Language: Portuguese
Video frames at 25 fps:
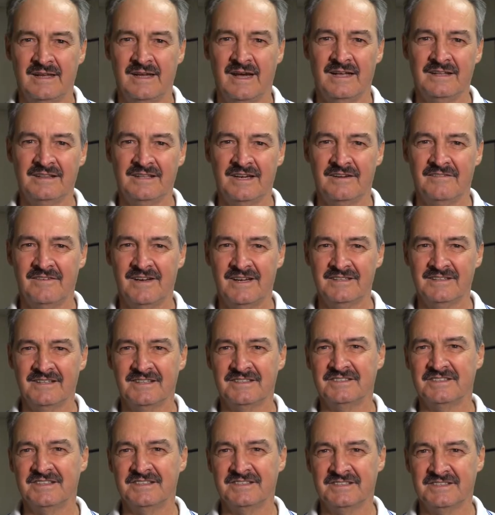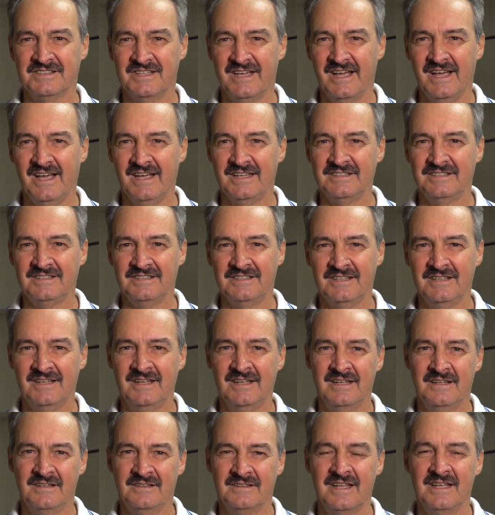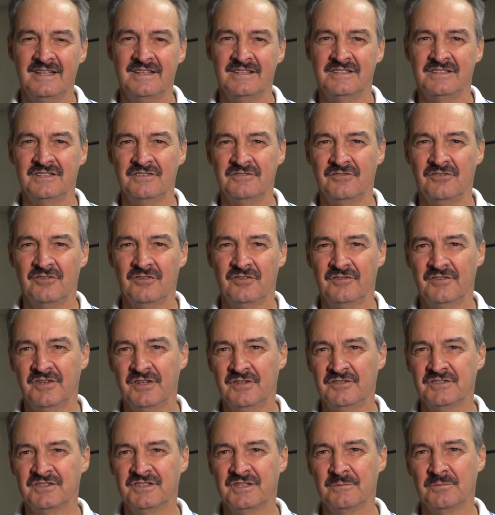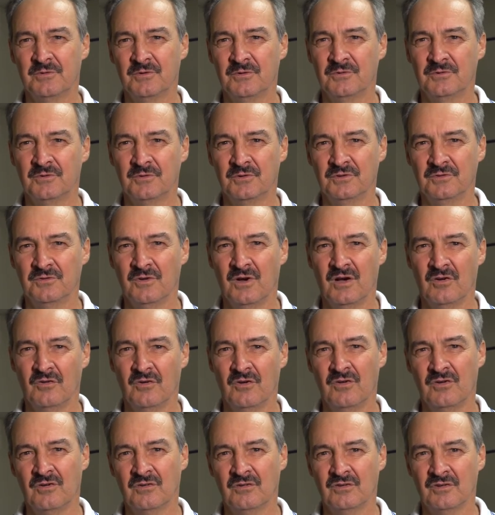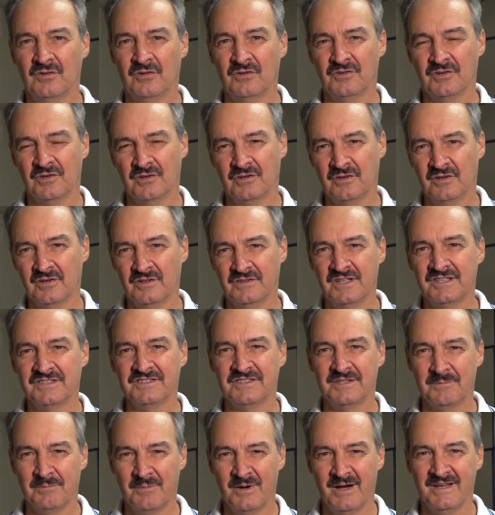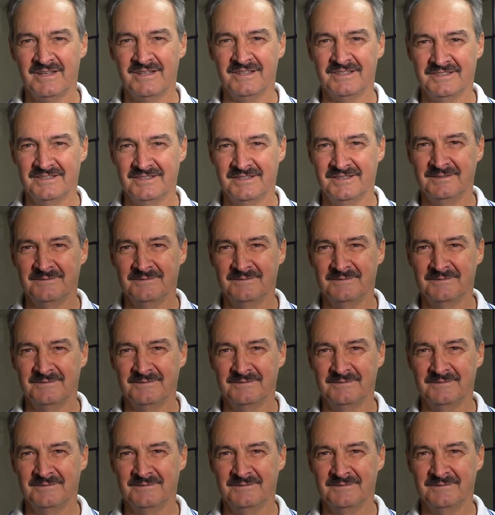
através da CCS, tem desenvolvido esse produto ao longo do, desse país.